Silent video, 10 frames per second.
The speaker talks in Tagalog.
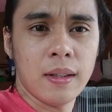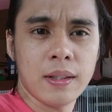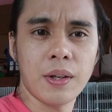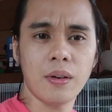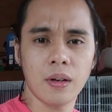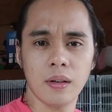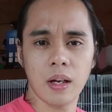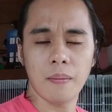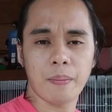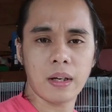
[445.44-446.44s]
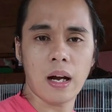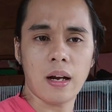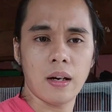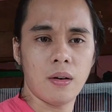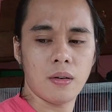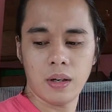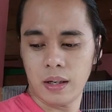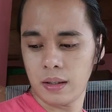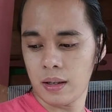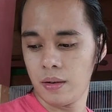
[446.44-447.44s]
So, ganoon lang ang pagkakanaw ko
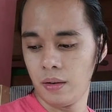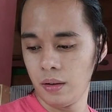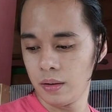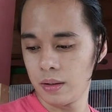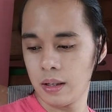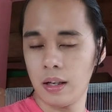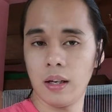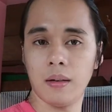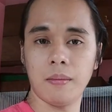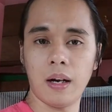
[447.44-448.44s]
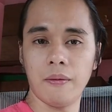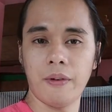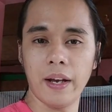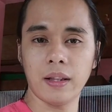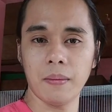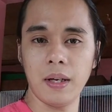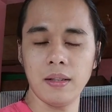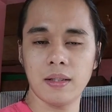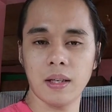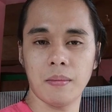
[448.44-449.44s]
ng, ano, ng mga
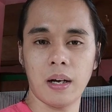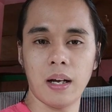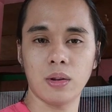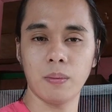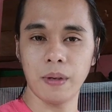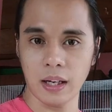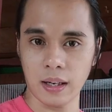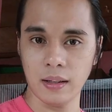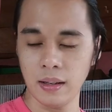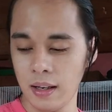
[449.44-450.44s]
vitamins sa mga tubigan.